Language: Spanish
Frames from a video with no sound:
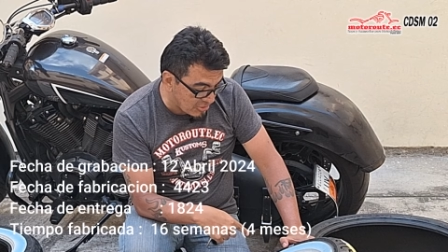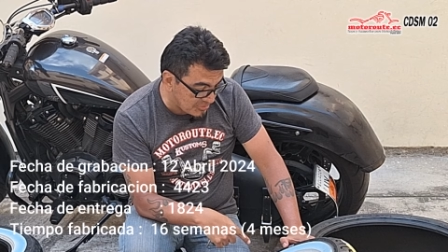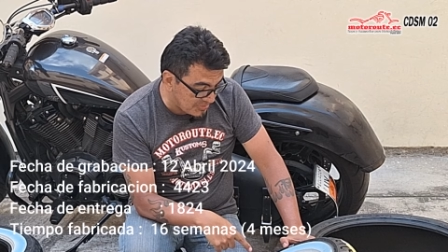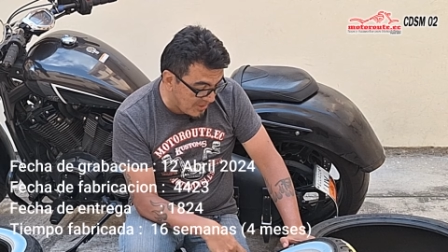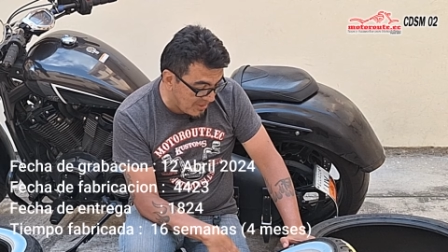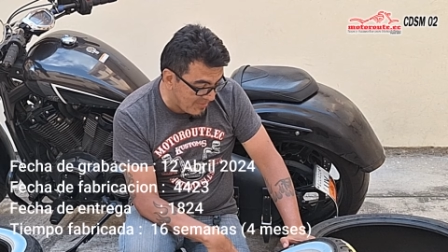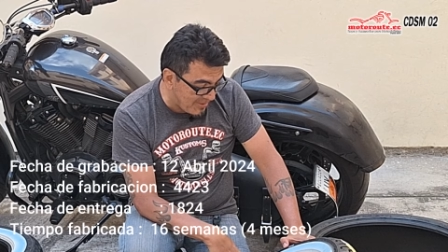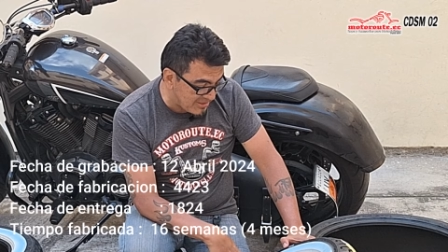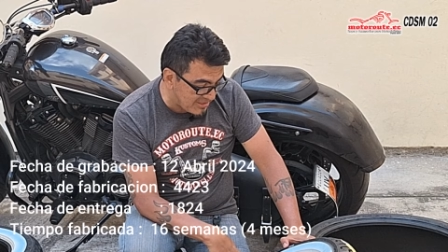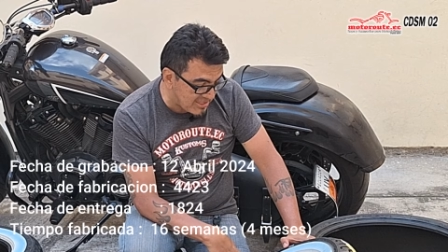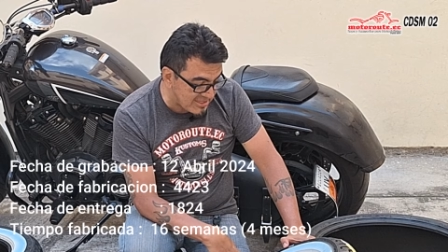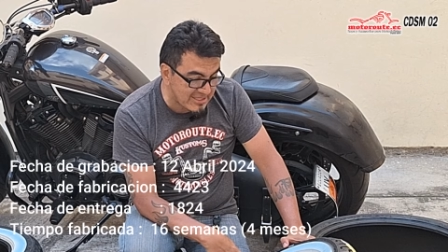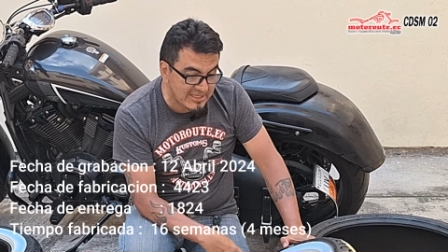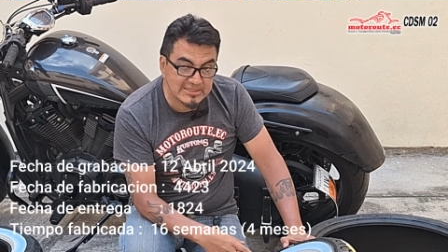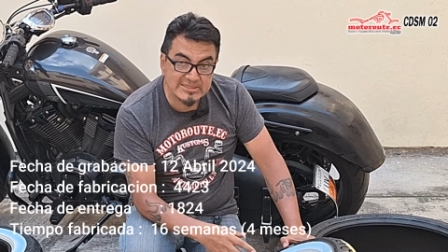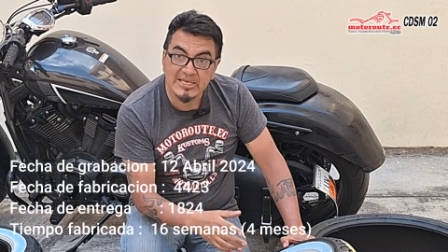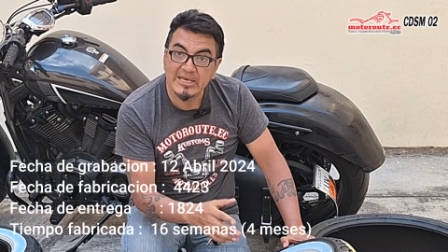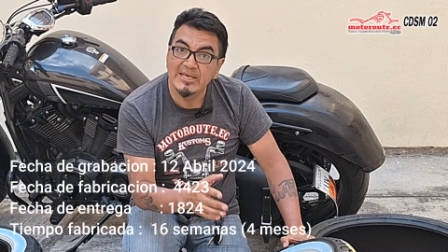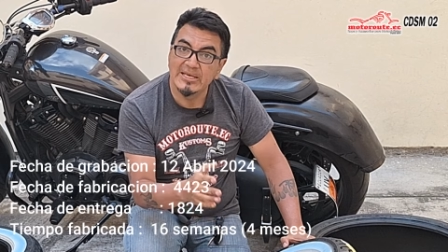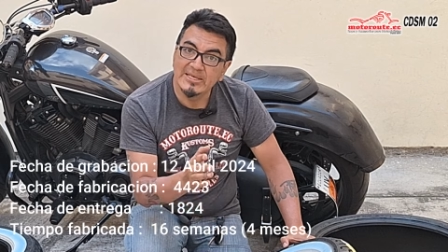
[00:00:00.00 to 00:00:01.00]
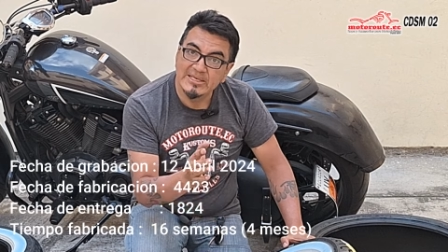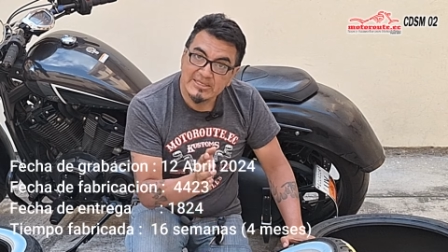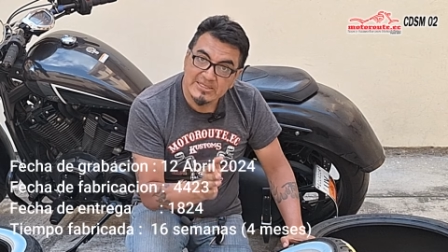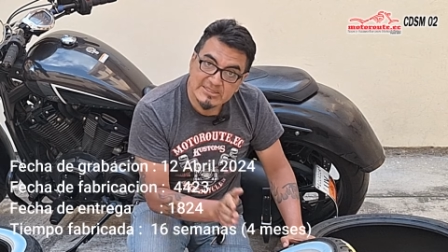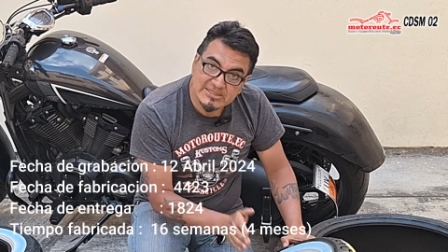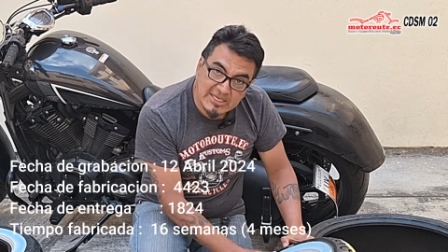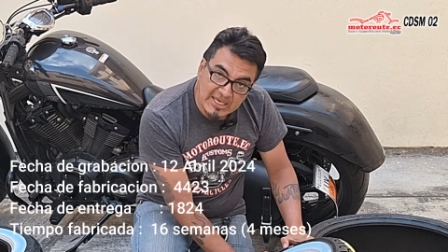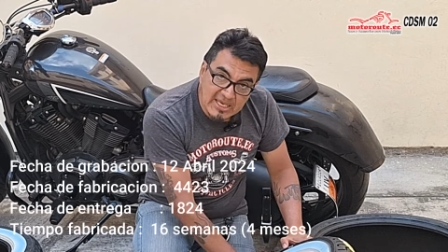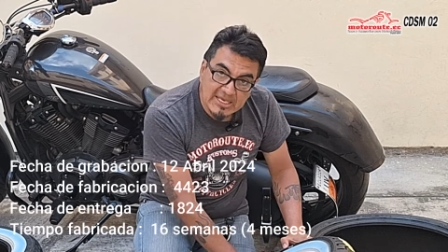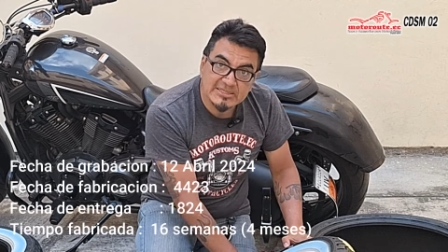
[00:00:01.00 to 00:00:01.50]
2023.
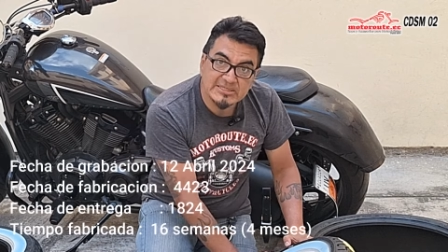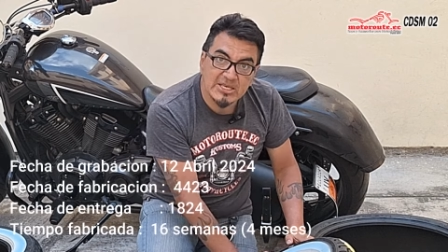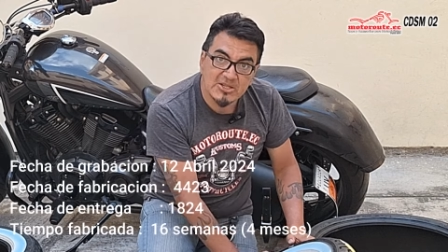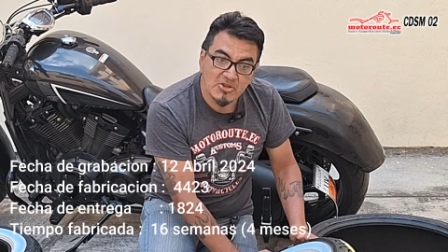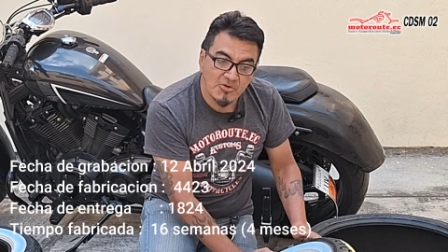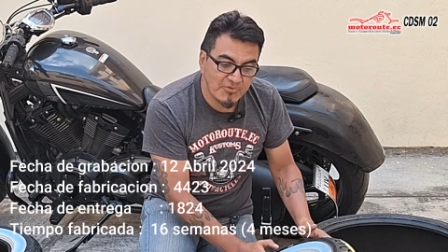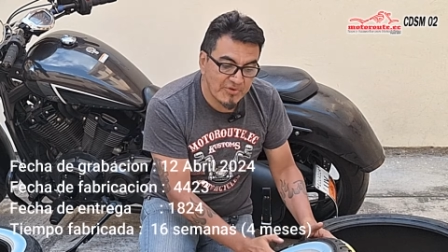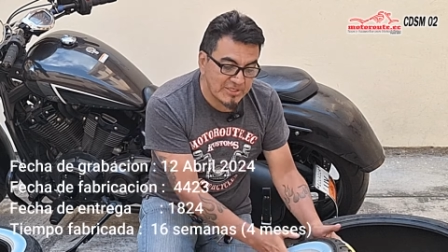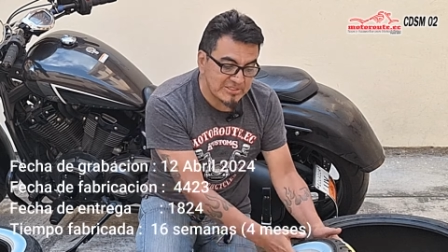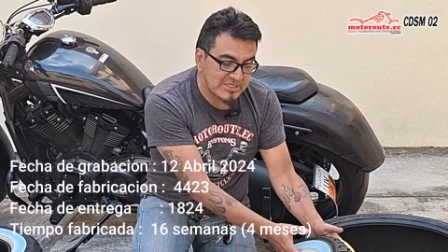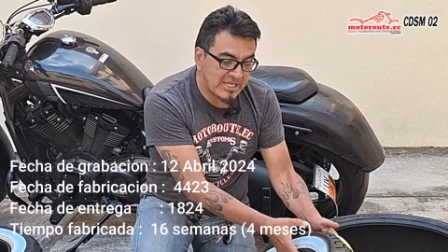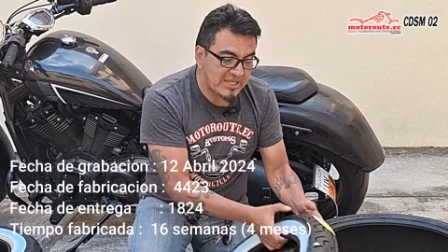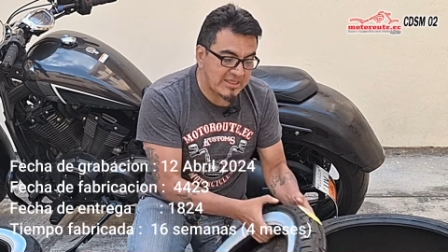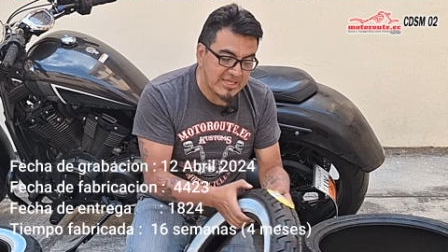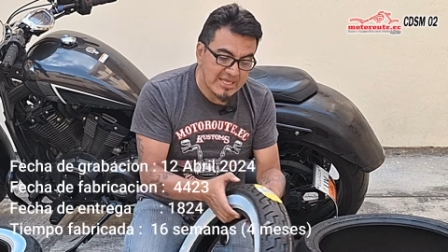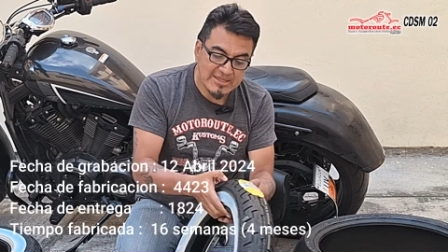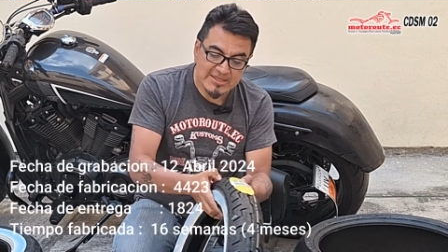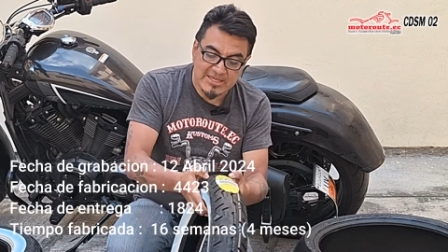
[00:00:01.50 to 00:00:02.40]
Sigue siendo fresquita